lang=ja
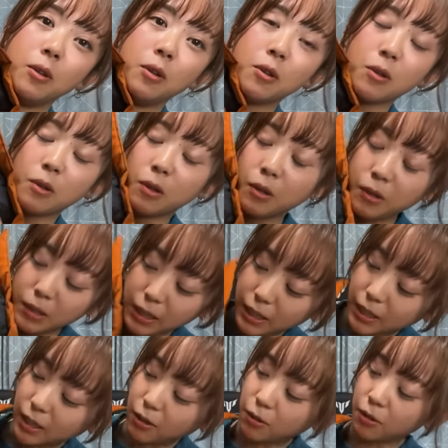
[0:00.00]
これ
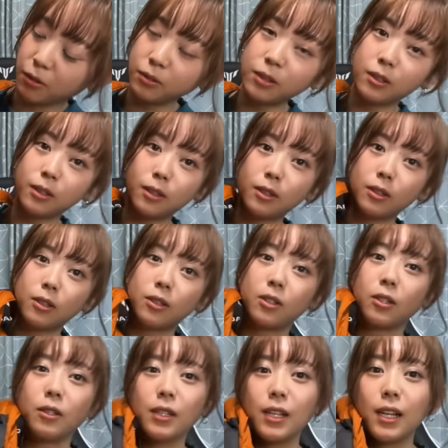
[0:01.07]
が本
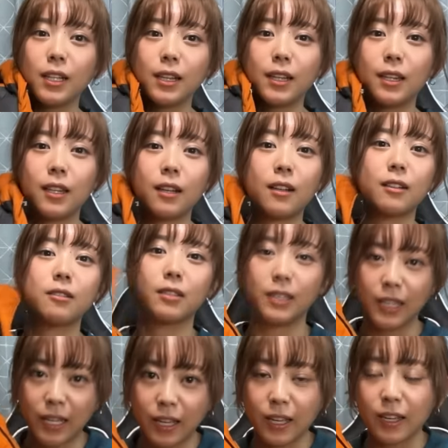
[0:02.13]
当にあったかく
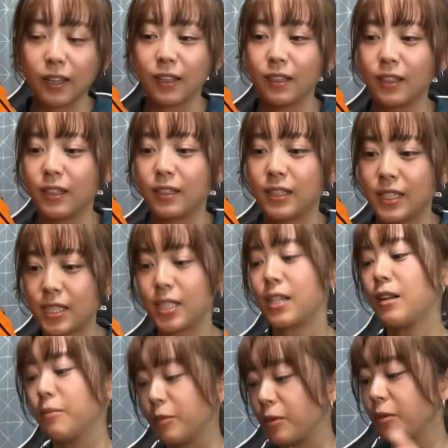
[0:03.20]
てでし
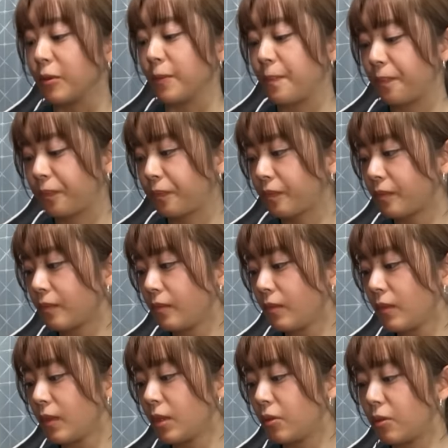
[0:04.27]
かも
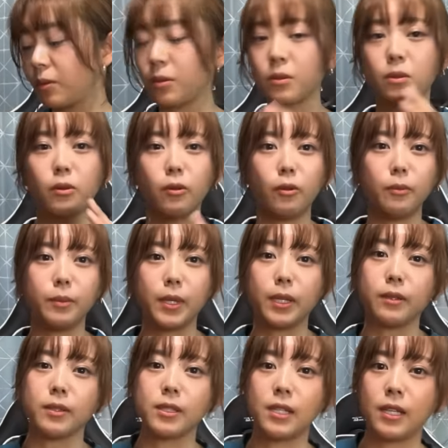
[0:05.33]
このコロンビア
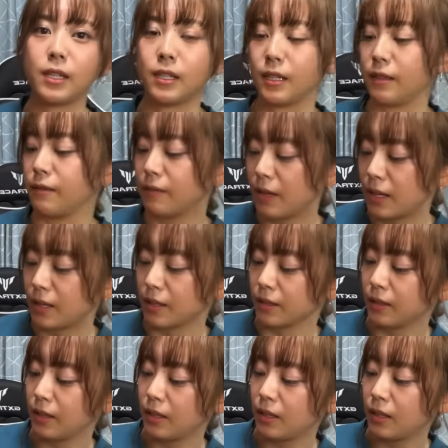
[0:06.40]
の製品は
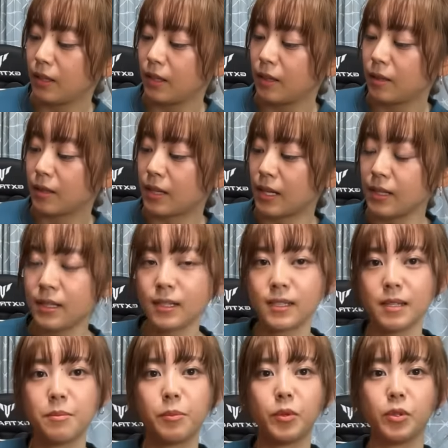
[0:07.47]
完
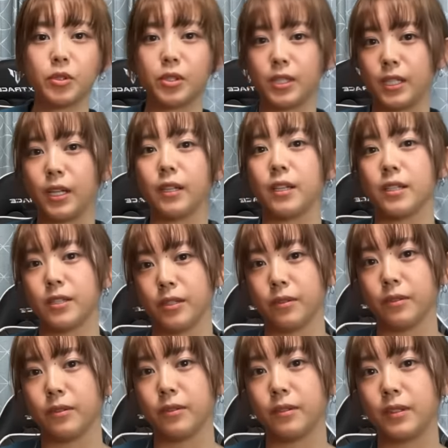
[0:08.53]
全防水なんですよ
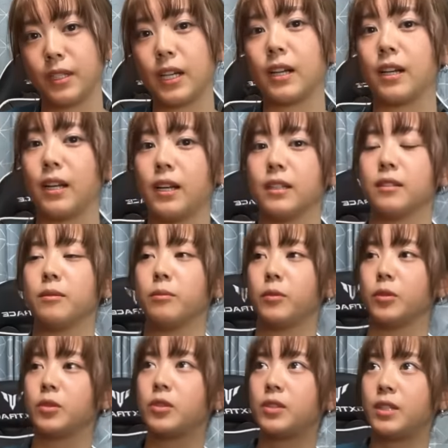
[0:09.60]
だからも
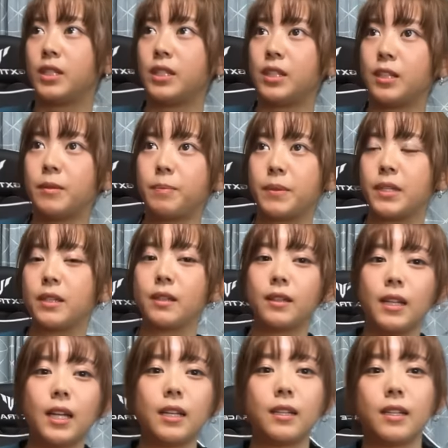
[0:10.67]
う釣りにぴっ
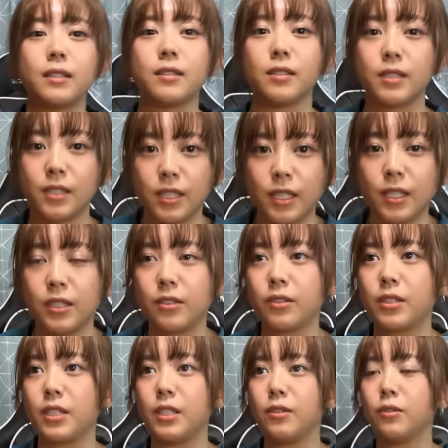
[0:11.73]
たりですし
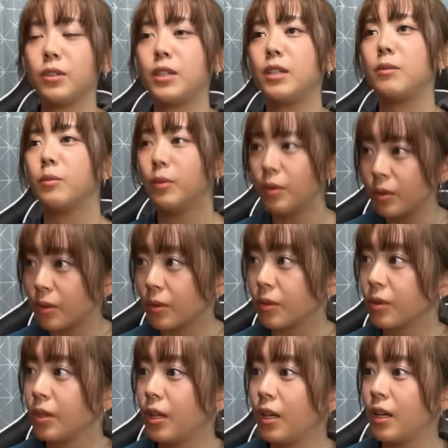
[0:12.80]
雪の日も
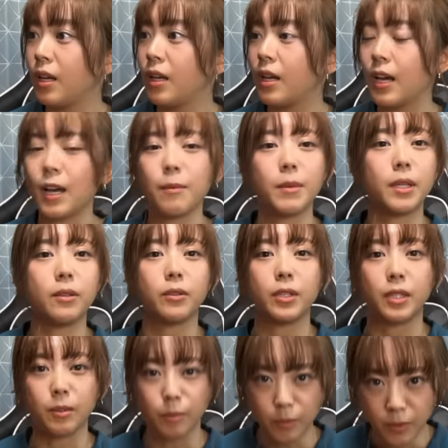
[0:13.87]
雨の
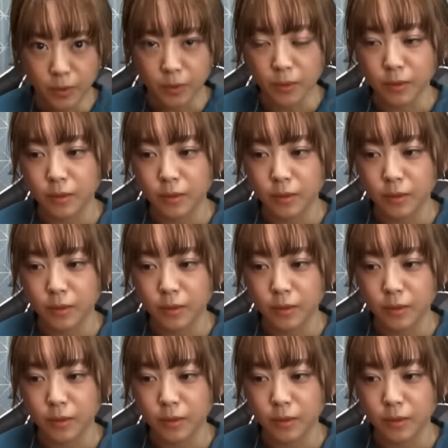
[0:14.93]
日も